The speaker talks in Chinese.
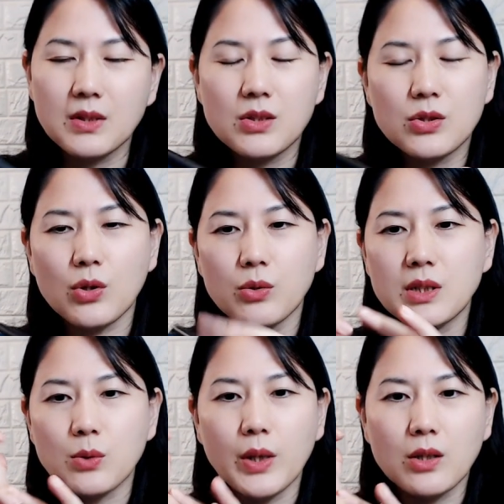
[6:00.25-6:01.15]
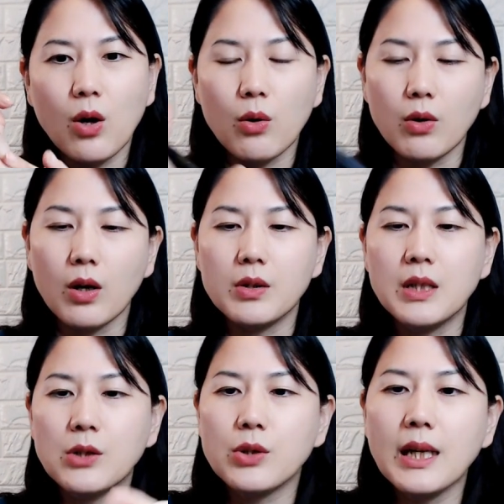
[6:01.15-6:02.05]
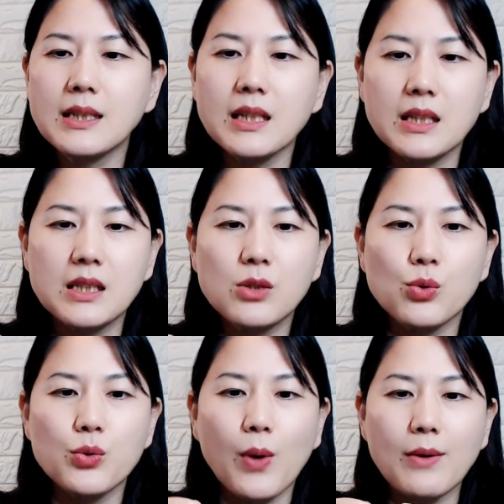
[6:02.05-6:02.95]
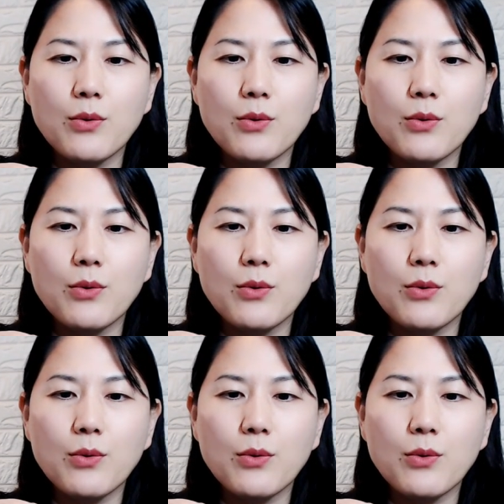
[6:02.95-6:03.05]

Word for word: 手指会痛哈，所以它这里是做软